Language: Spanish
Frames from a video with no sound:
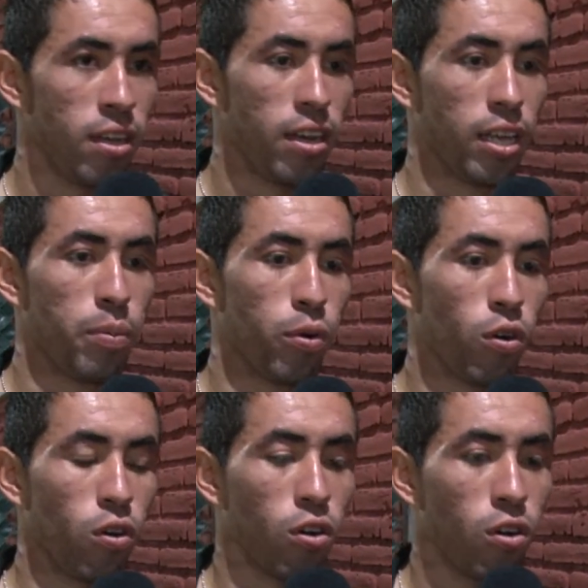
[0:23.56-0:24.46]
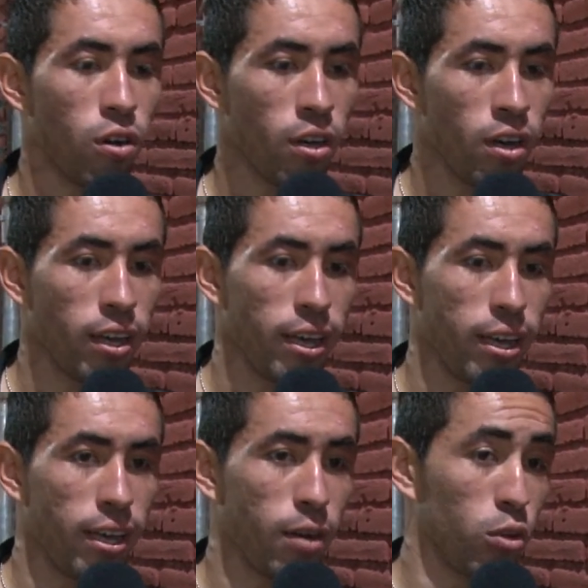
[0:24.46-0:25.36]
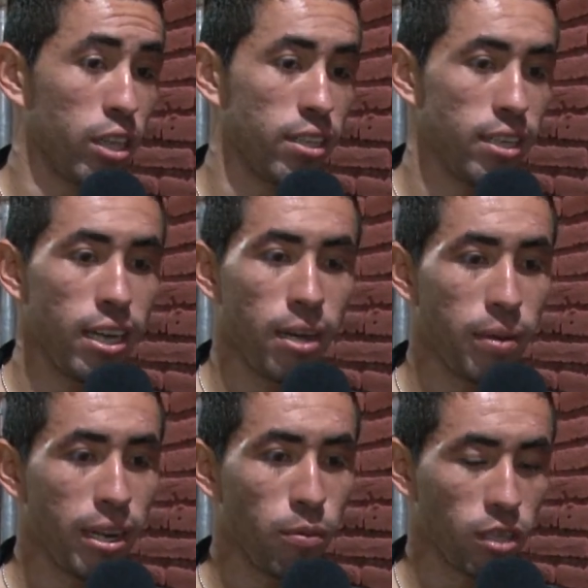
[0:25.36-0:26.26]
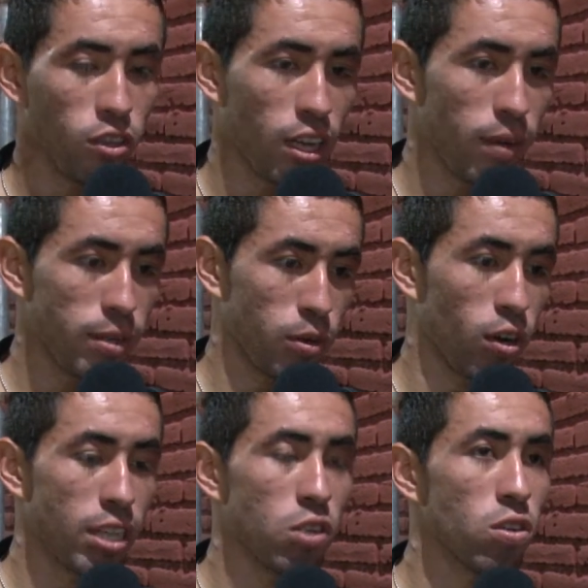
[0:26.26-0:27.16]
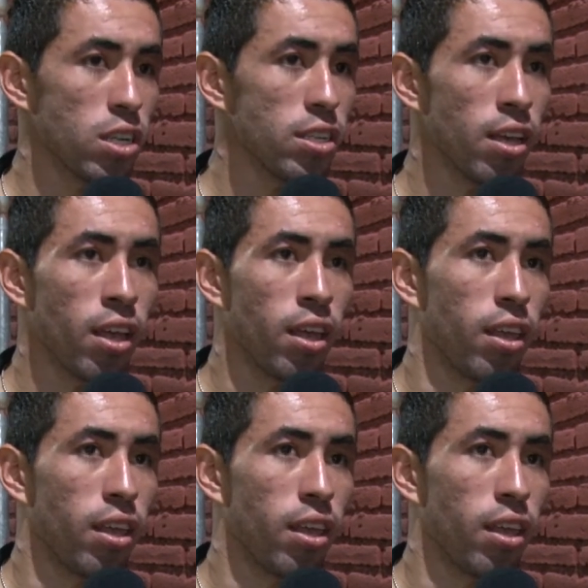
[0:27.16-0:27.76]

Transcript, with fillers: el equipo, eh, como te decía, viene mostrando cada vez mejor las cosas